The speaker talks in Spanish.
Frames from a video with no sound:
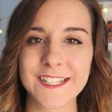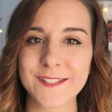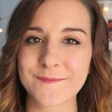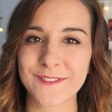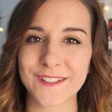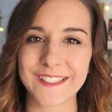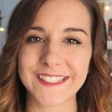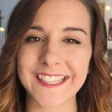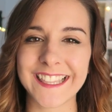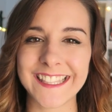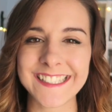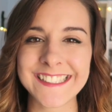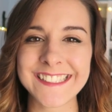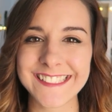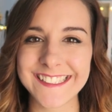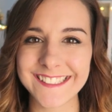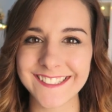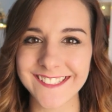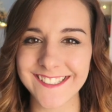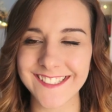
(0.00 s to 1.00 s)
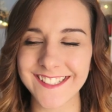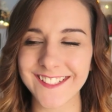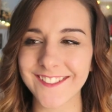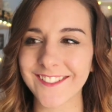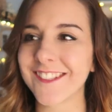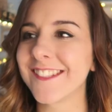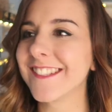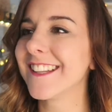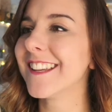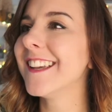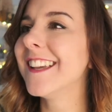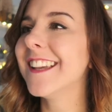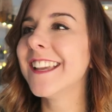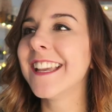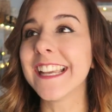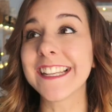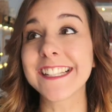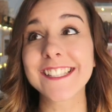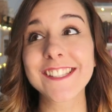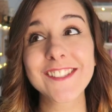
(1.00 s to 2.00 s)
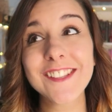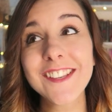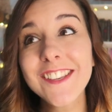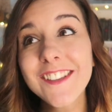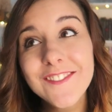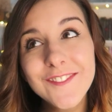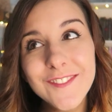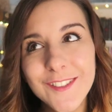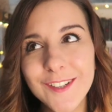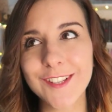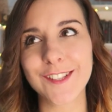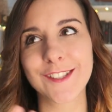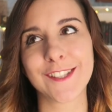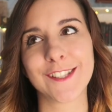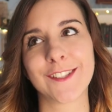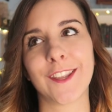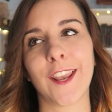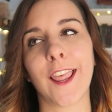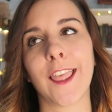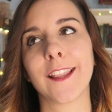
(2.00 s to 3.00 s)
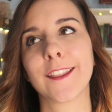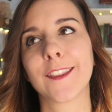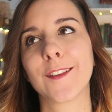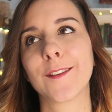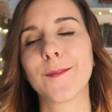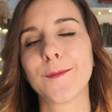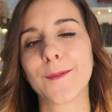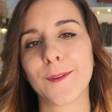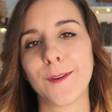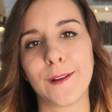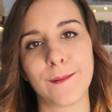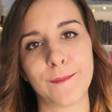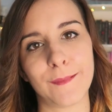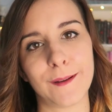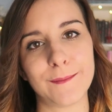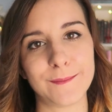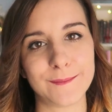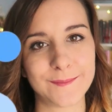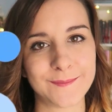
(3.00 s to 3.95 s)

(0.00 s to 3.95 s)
las portadas de los libros, estoy muy obsesionada, tengo un problema.